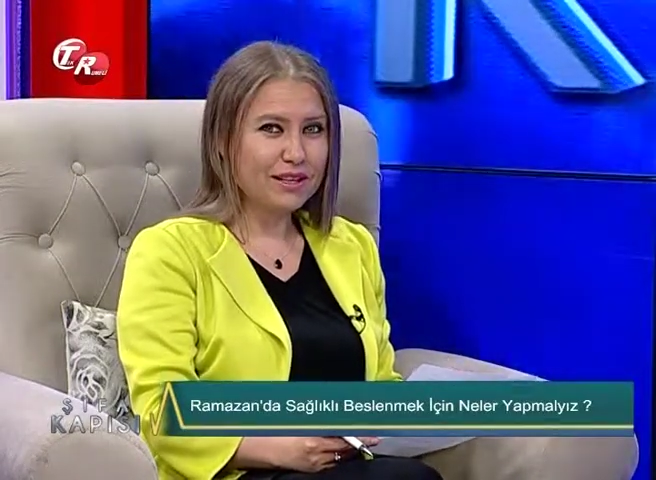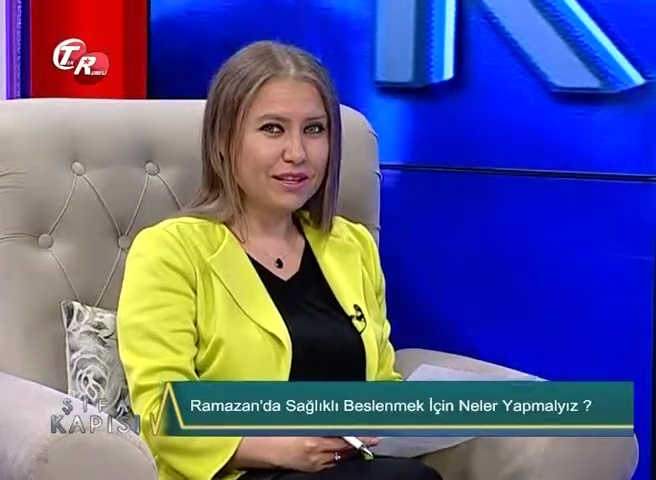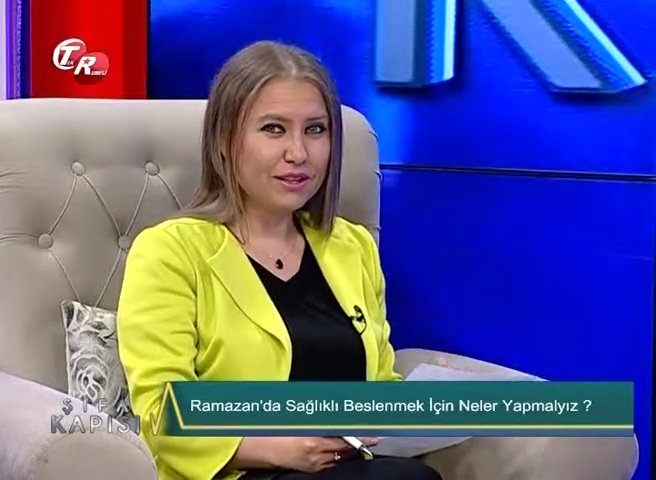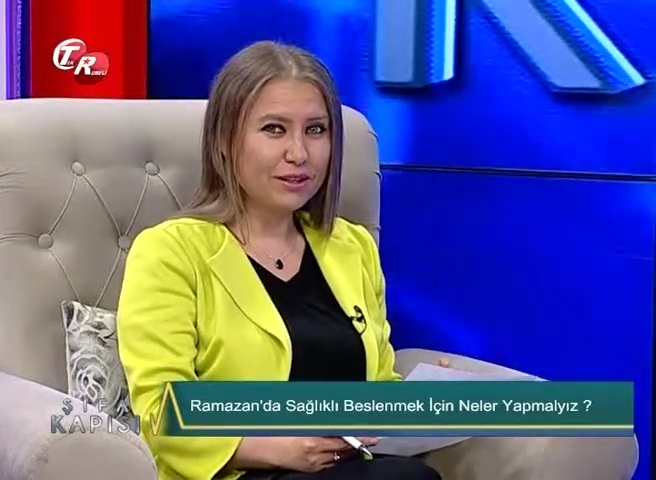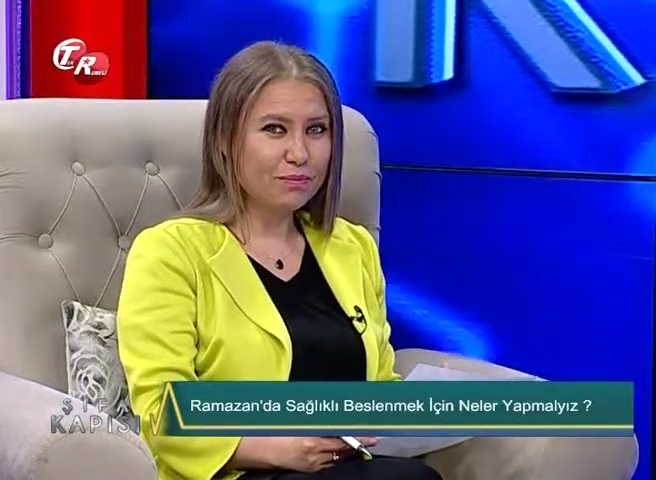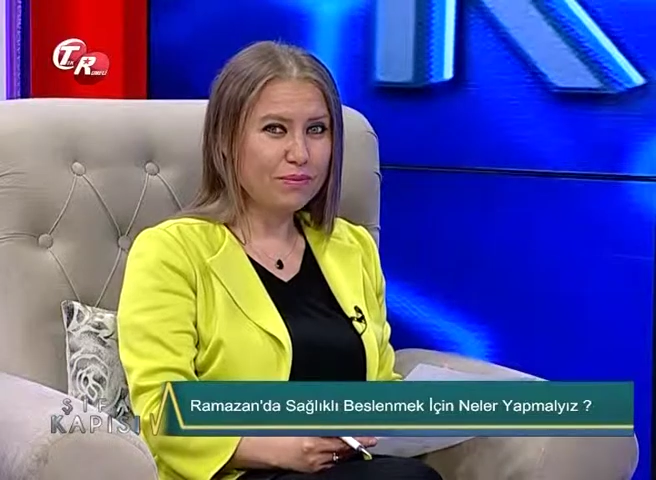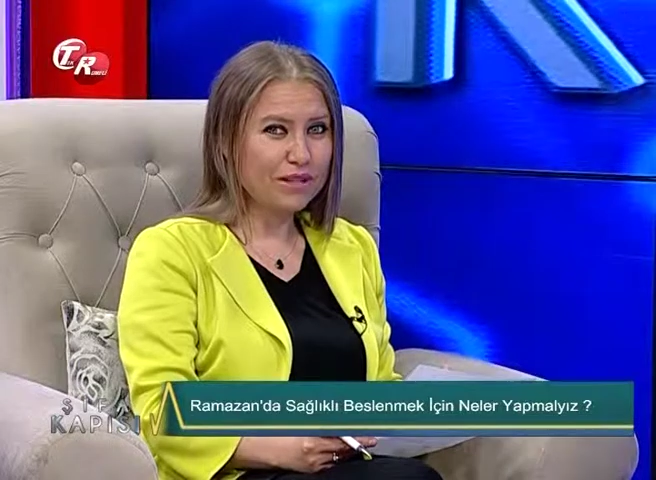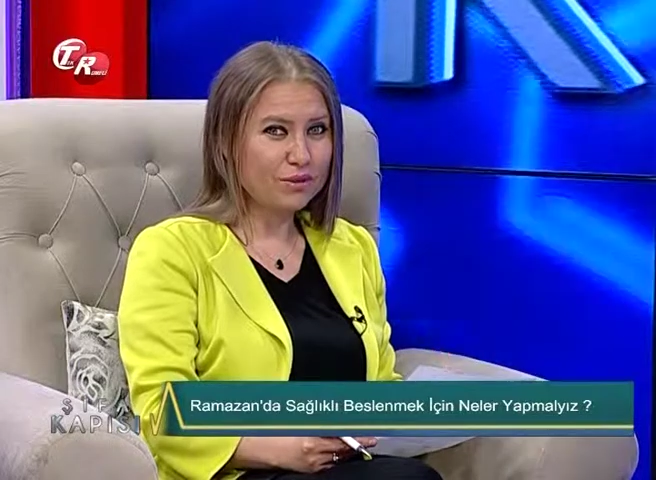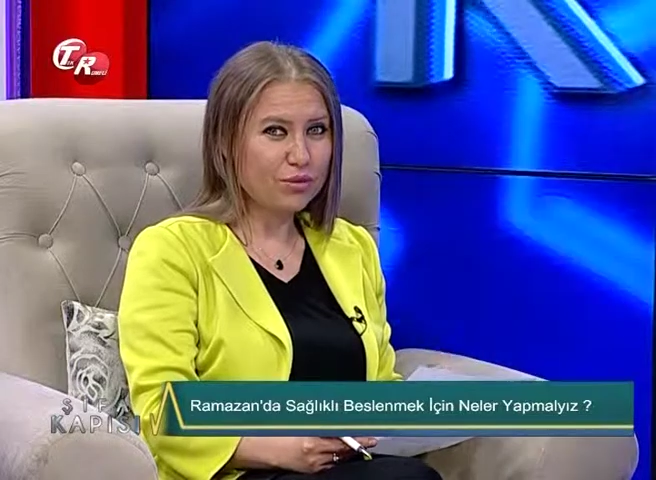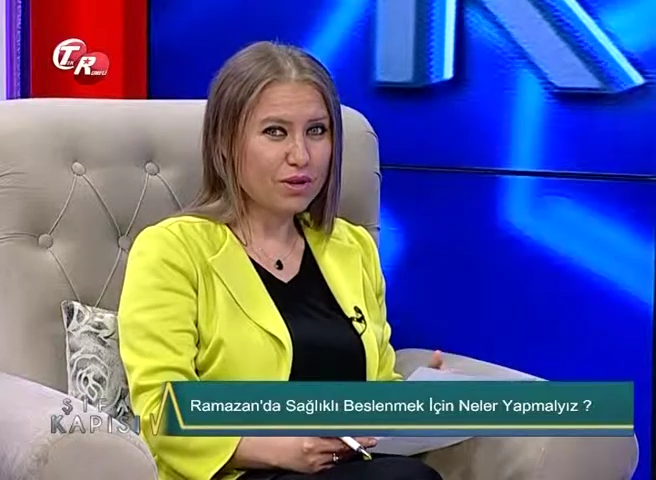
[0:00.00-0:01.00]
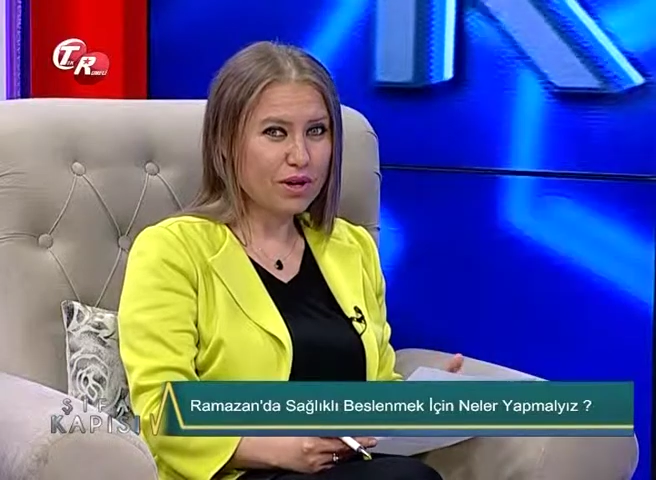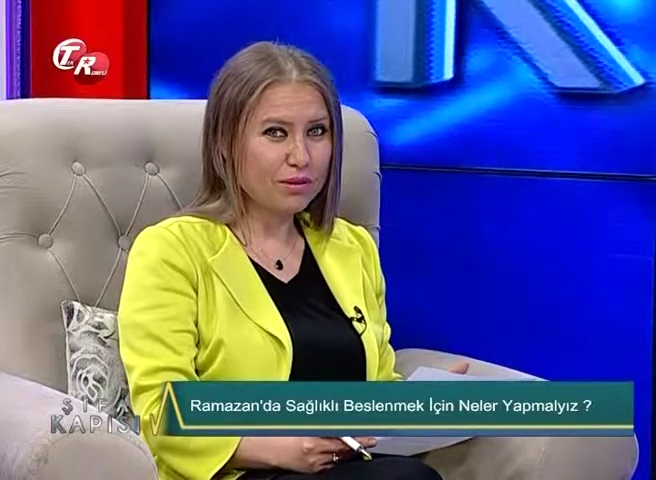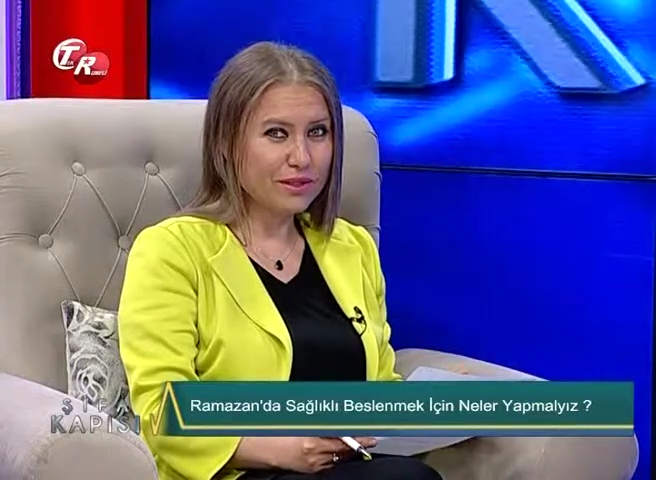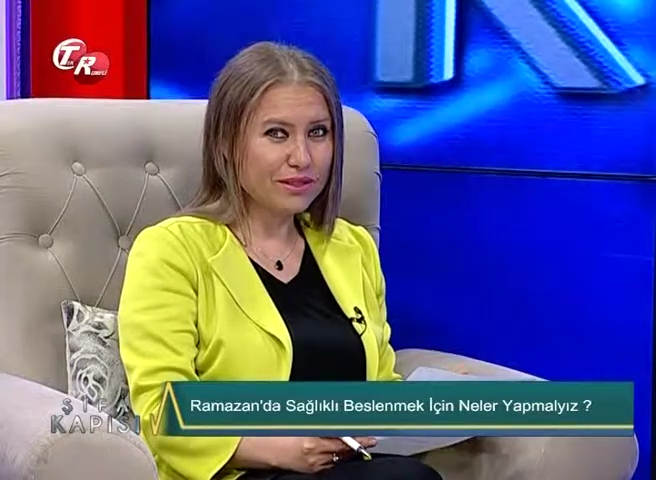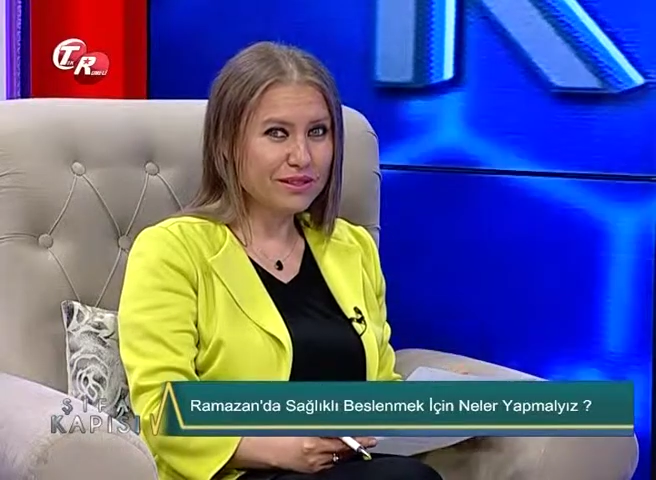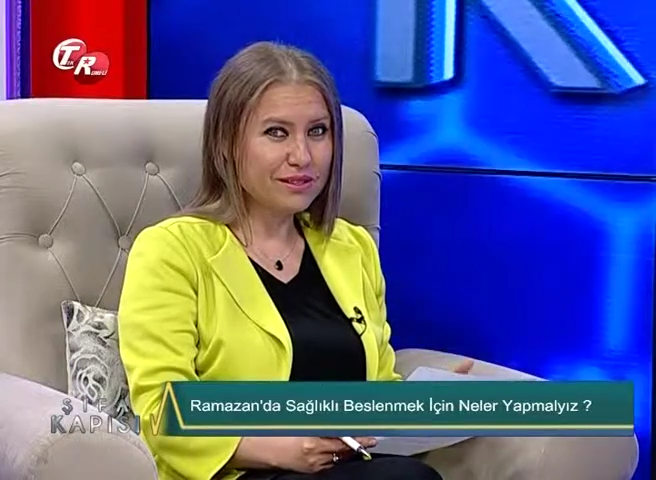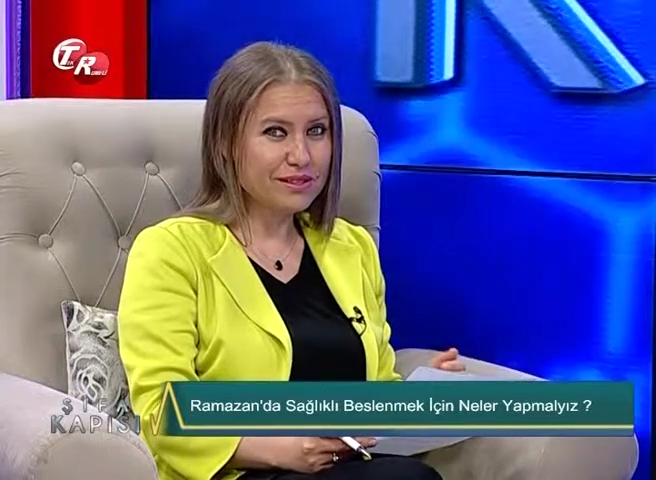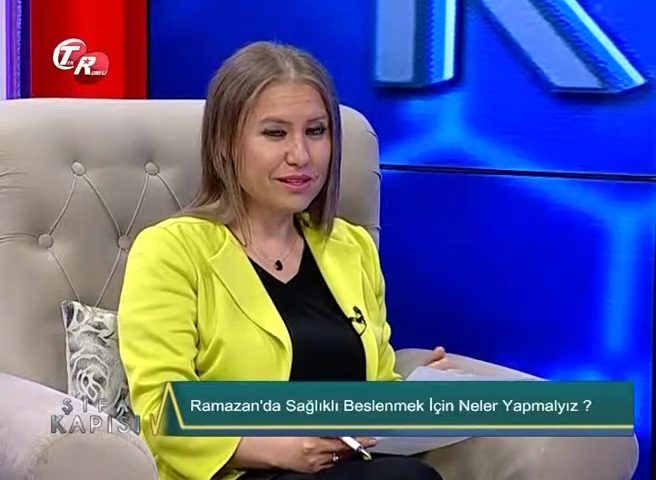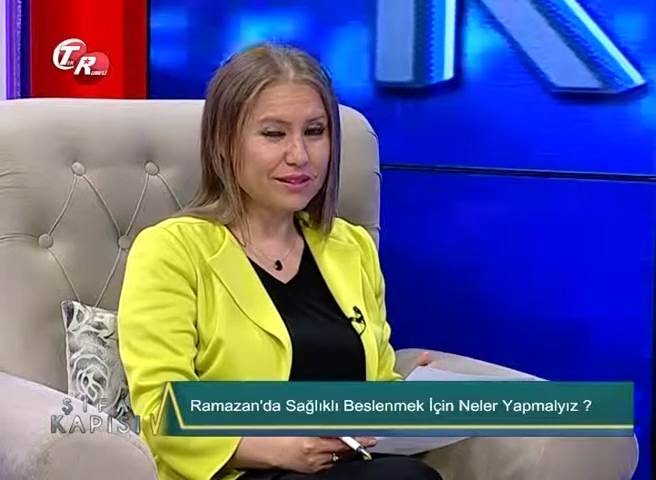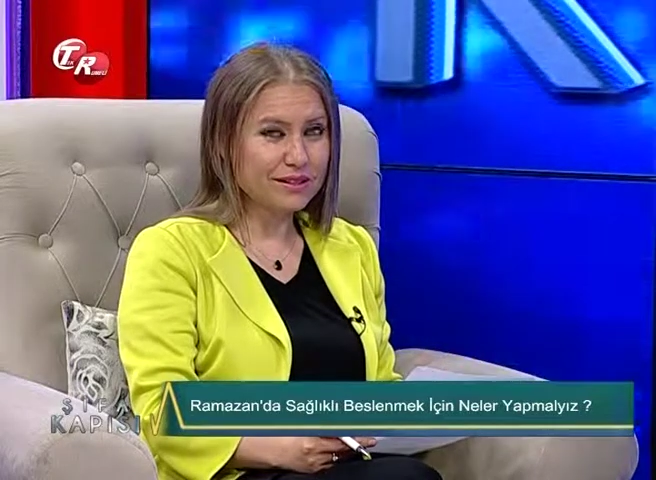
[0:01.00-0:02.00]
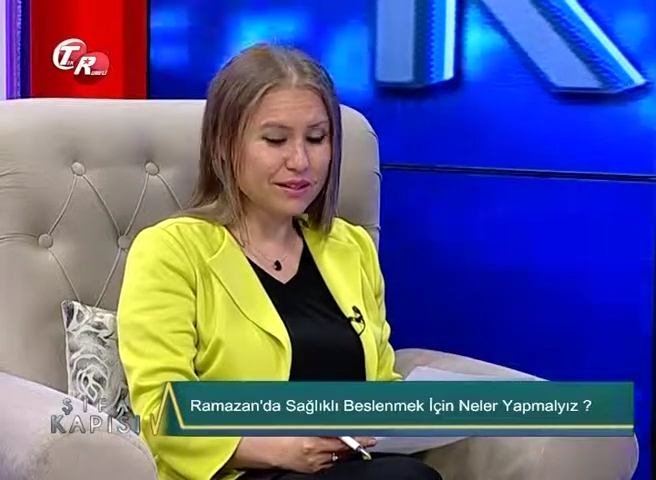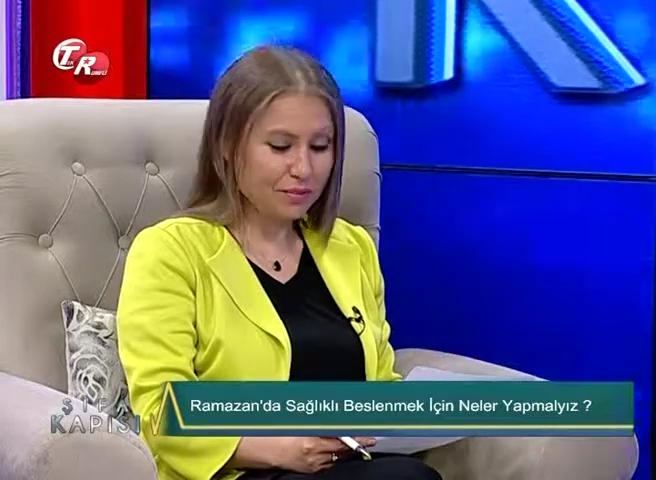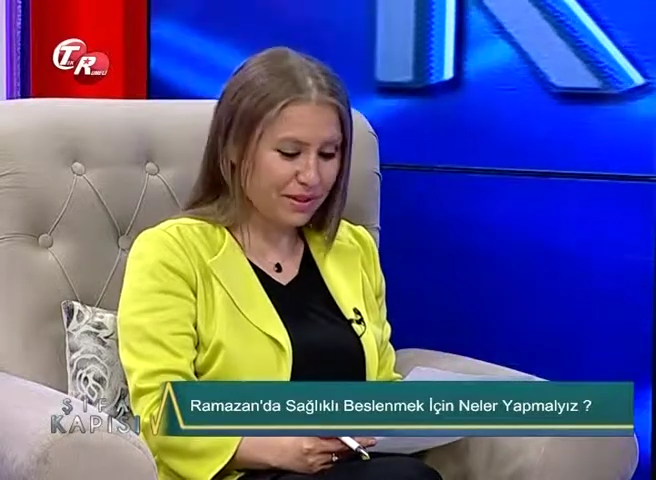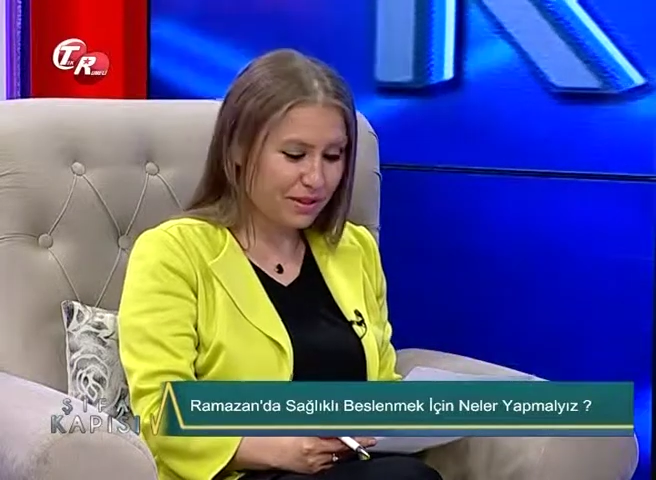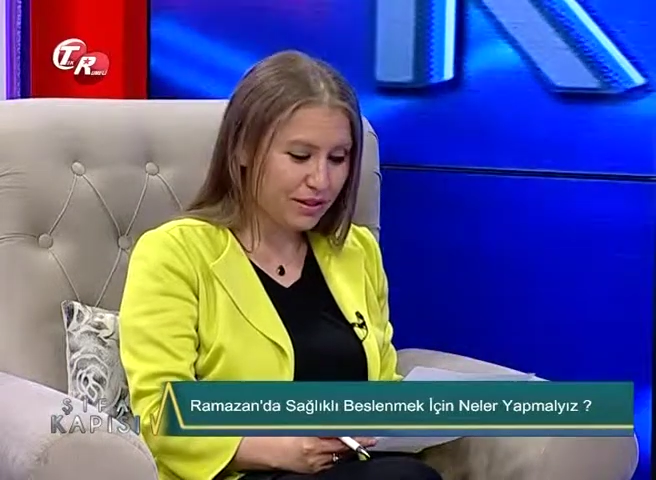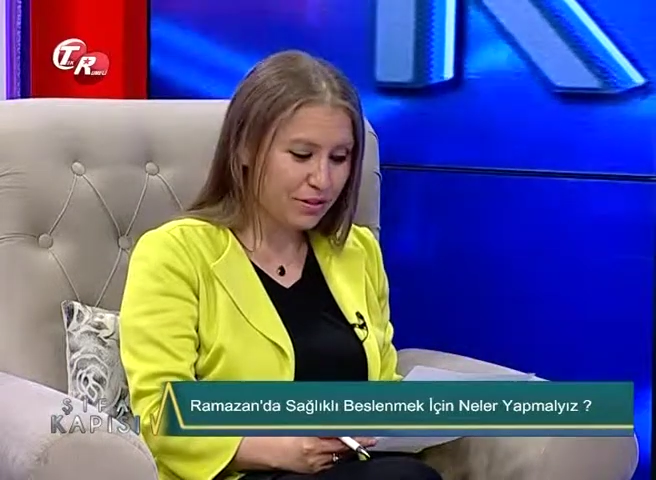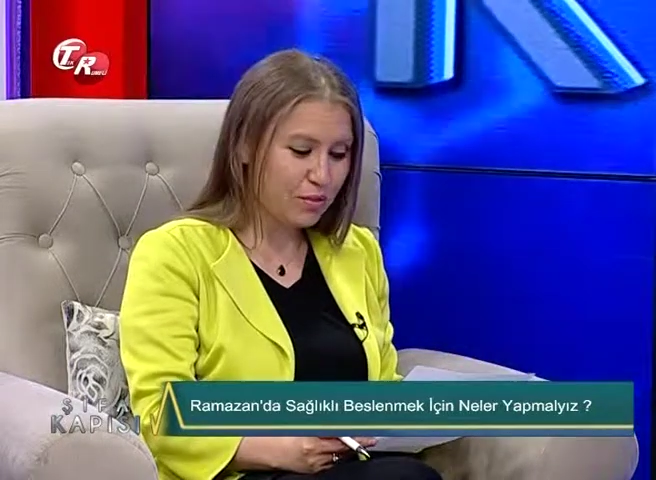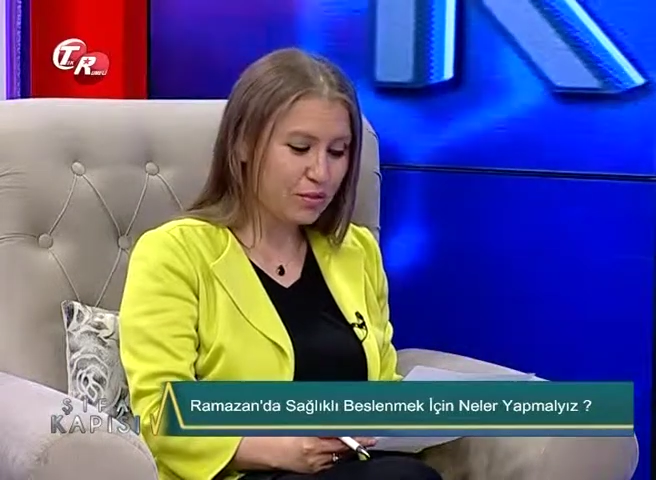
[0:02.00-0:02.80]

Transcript: Ee, ben kilo almadan nasıl atlatabilirim?